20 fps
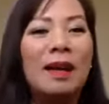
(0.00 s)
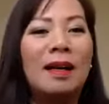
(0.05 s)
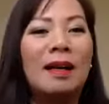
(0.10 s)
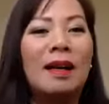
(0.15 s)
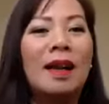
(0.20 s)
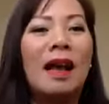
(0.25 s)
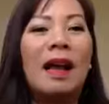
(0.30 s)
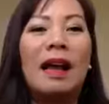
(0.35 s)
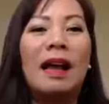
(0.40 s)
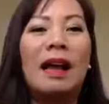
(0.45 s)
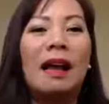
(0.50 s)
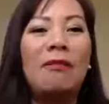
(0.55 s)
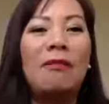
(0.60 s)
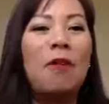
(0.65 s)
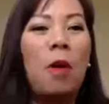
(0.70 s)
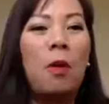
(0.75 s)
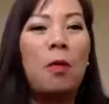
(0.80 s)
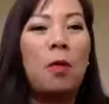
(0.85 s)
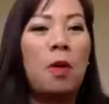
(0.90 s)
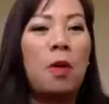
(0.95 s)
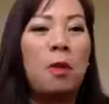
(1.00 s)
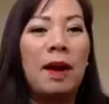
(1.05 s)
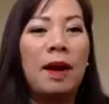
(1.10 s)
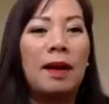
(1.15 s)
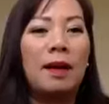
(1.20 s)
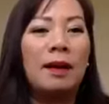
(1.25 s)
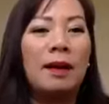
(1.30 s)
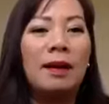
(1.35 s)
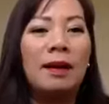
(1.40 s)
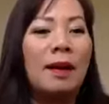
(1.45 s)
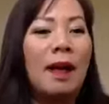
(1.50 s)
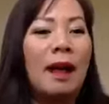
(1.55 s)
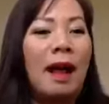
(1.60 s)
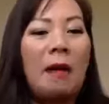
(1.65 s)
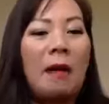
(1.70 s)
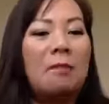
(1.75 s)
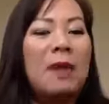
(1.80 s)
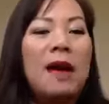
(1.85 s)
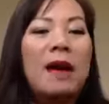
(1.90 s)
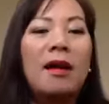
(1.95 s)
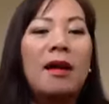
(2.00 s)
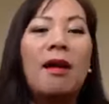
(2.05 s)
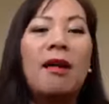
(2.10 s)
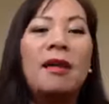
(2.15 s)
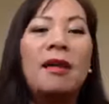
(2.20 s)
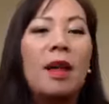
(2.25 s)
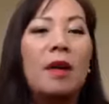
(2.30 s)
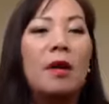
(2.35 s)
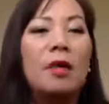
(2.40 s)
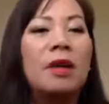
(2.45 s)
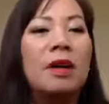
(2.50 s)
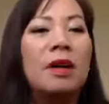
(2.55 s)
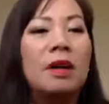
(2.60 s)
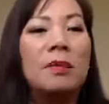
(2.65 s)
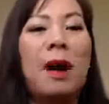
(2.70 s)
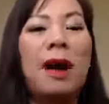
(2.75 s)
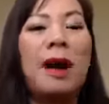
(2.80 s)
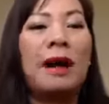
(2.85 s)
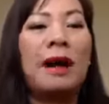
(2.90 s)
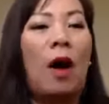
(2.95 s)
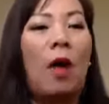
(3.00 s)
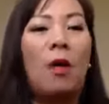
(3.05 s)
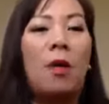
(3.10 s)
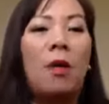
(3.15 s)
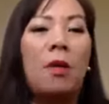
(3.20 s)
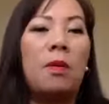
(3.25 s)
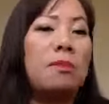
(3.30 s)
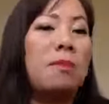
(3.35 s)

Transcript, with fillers: thì cái vốn của mình em biết có nhiều người bắt đầu